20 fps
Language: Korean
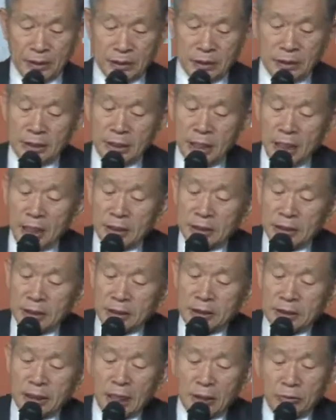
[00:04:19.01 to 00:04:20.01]
이
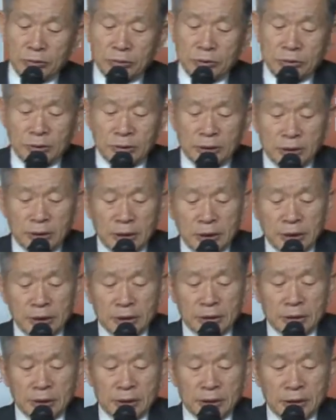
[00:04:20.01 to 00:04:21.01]
사건을 다룬
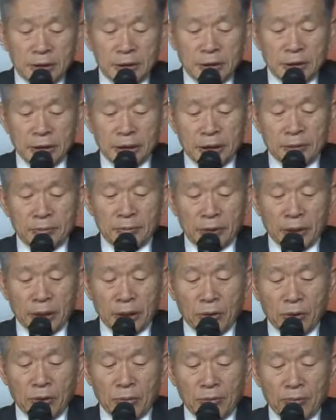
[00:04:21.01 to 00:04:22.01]
성경에는
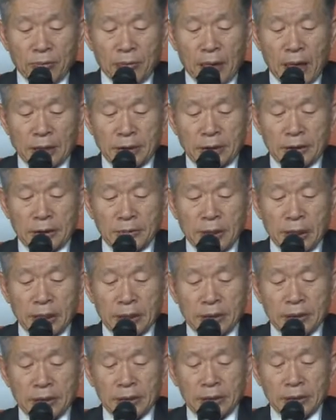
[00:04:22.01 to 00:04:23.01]
뭐라고
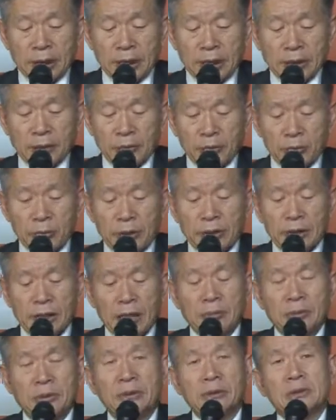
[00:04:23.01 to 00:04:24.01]
말씀하는지 찾아보면
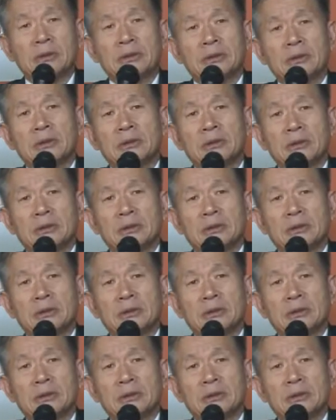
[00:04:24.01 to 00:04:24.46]
답은